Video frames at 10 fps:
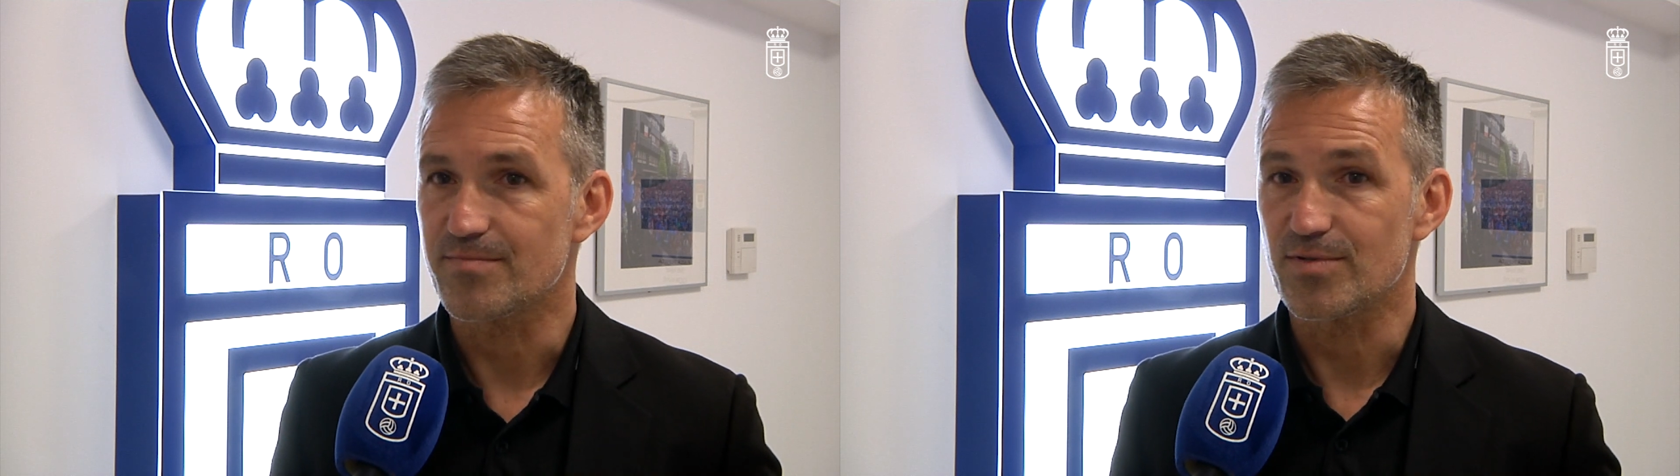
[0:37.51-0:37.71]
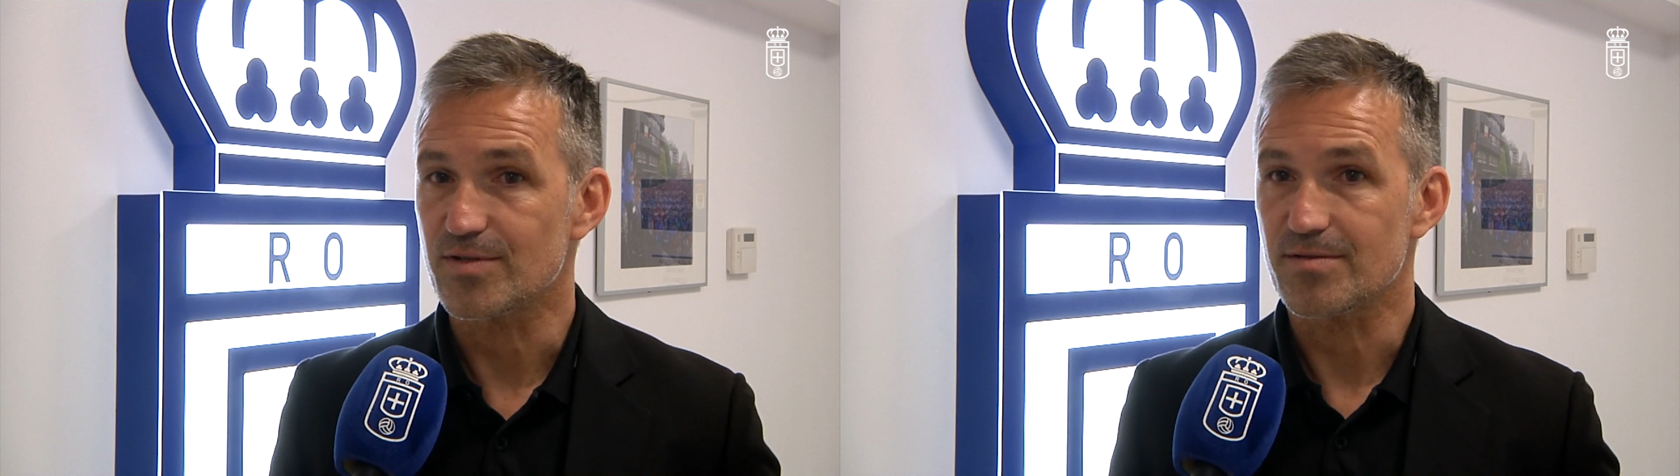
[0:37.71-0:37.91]

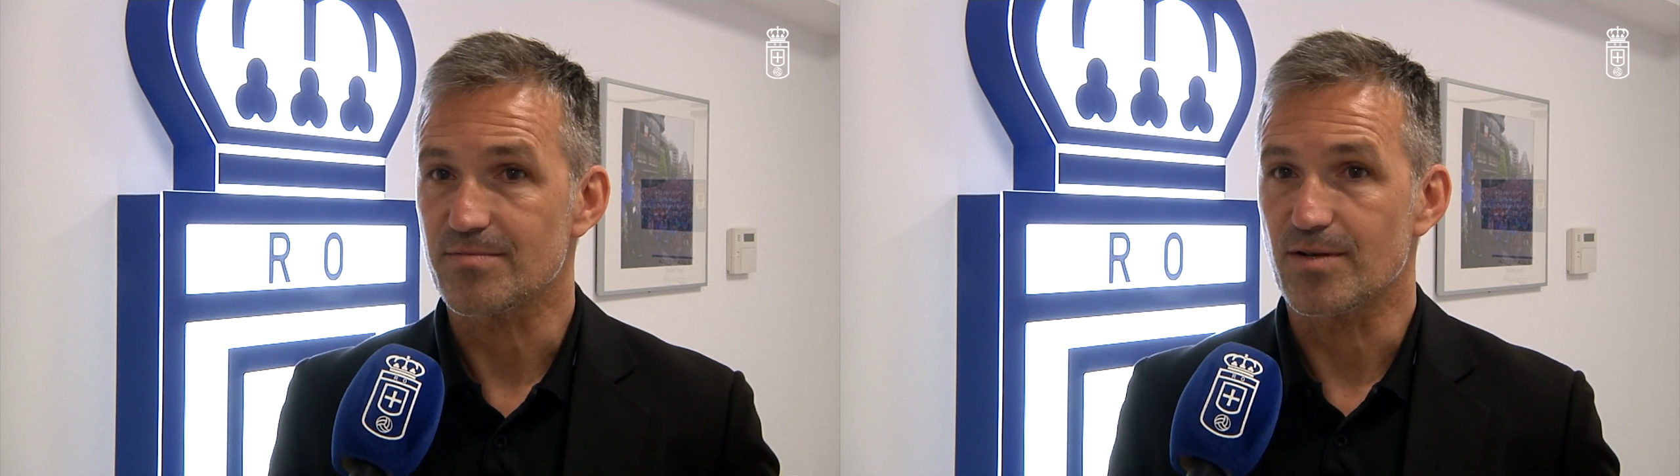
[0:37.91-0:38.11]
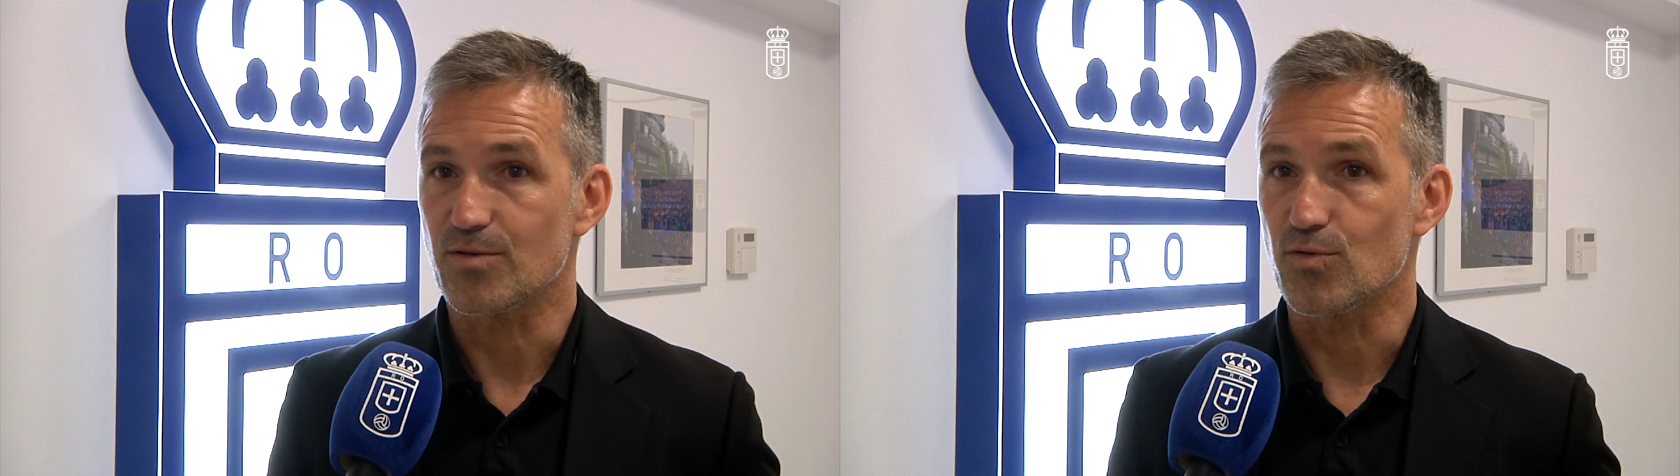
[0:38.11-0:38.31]
pues,
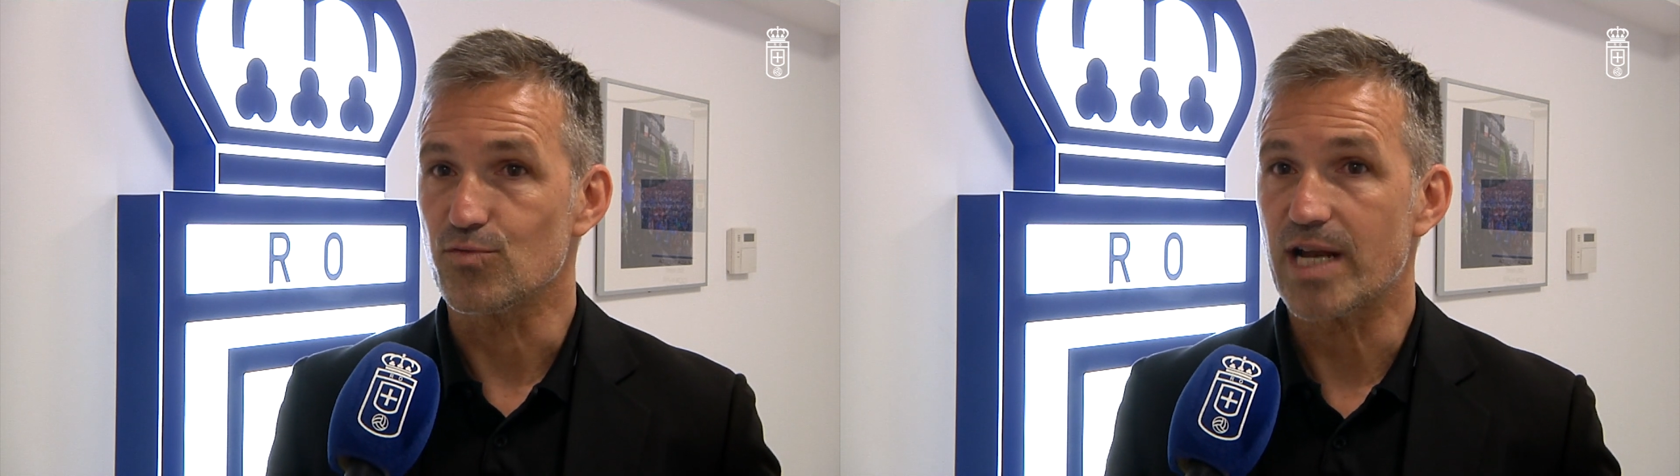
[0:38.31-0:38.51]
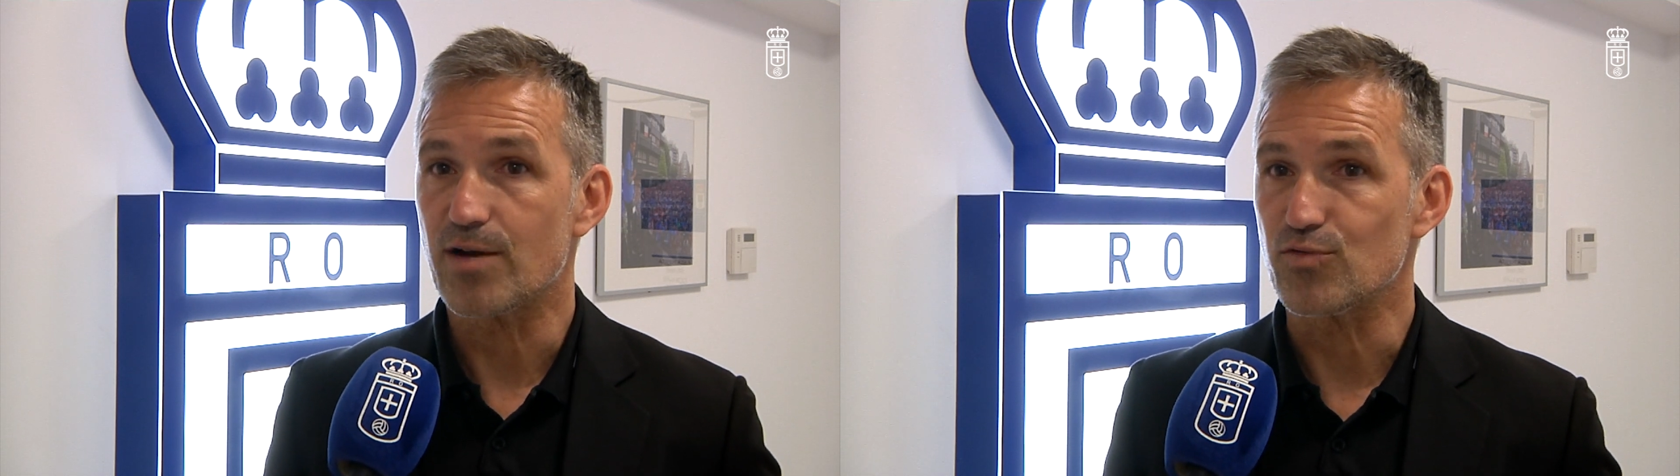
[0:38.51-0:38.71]
con
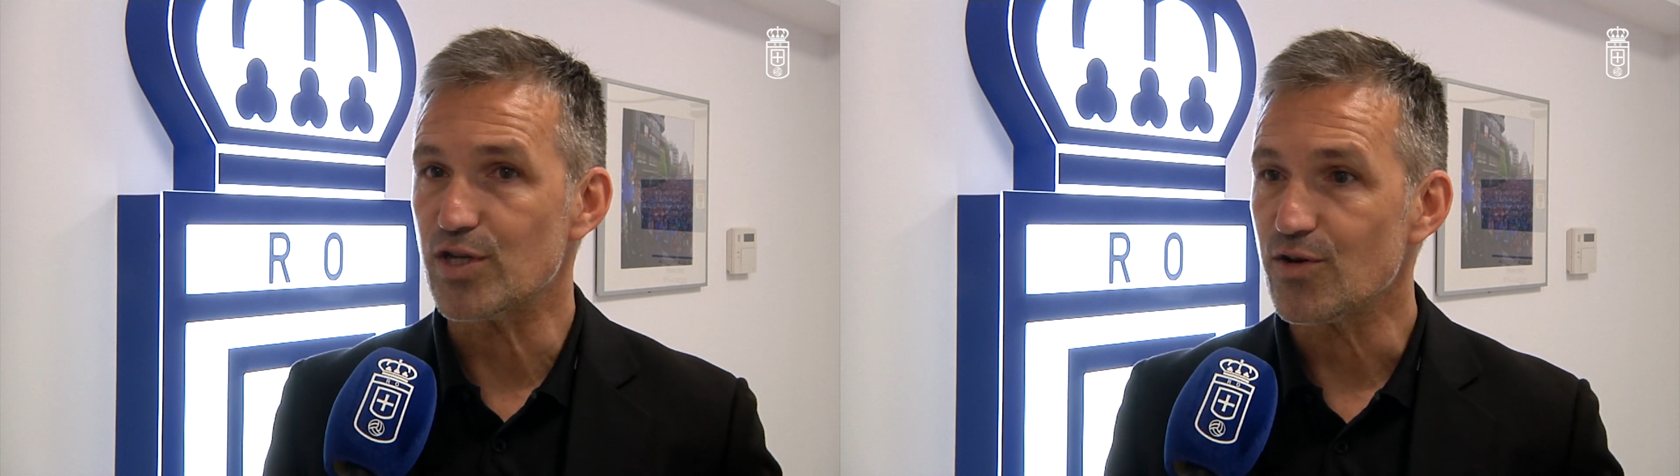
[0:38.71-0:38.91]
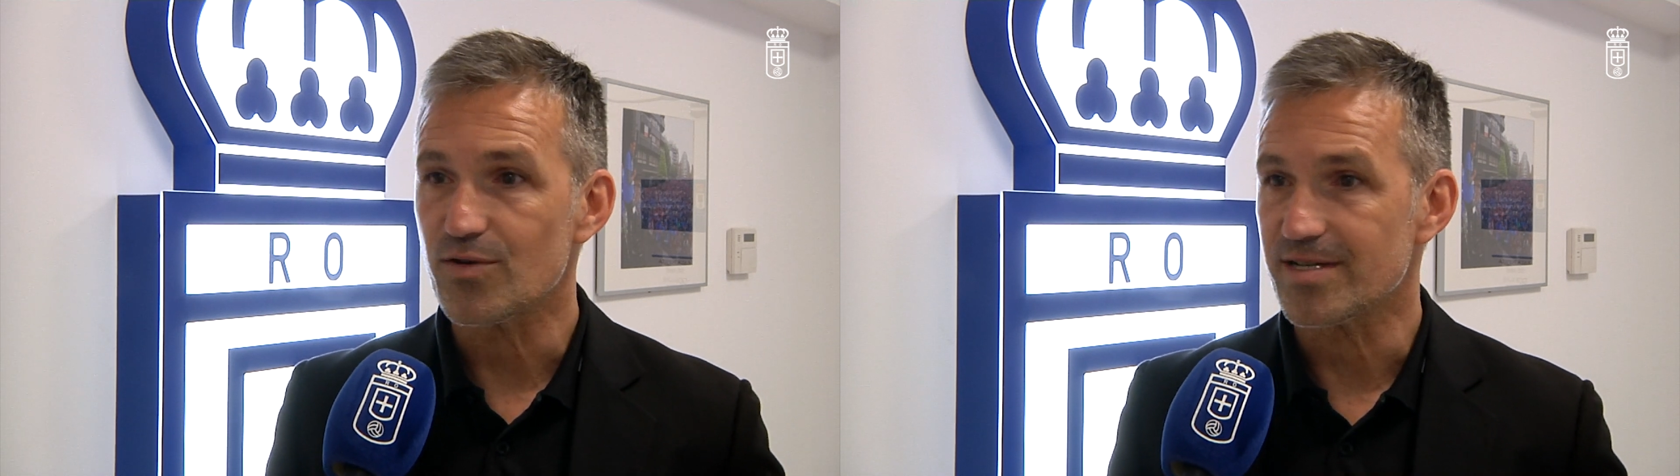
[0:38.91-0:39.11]
una
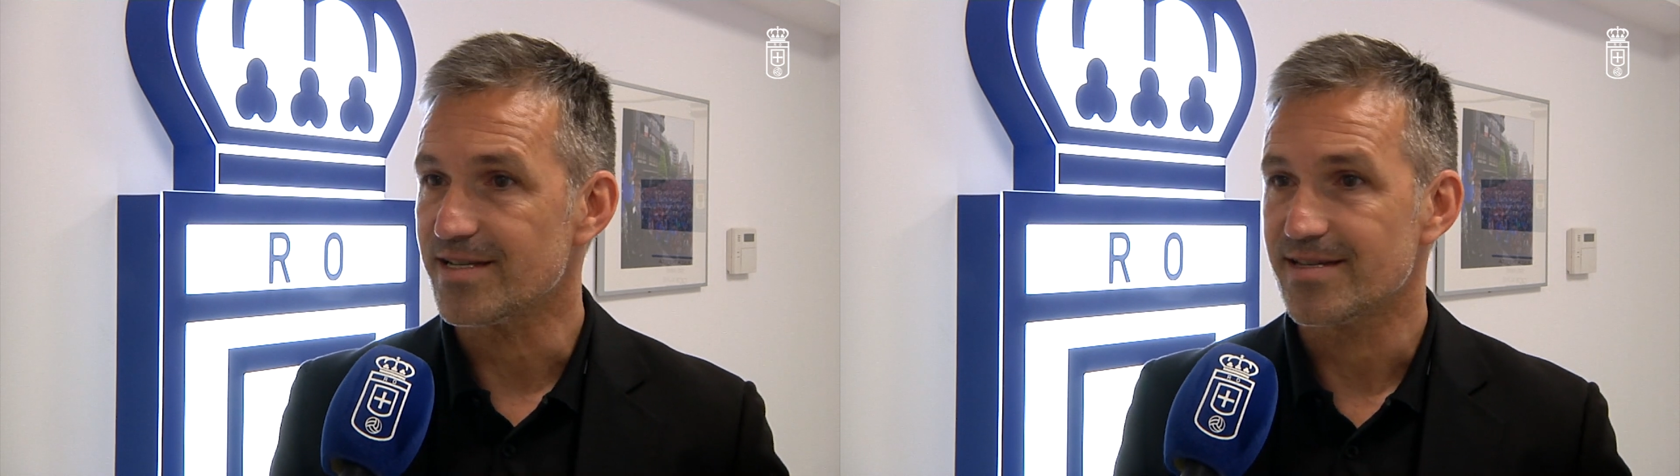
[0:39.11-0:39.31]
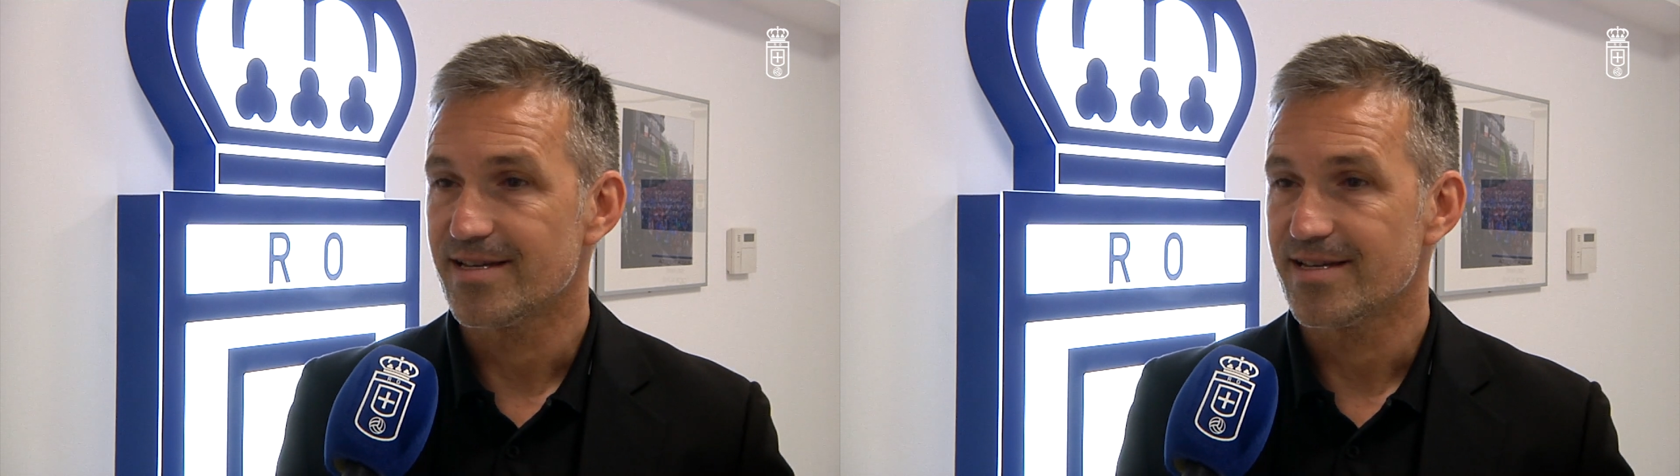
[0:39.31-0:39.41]
unión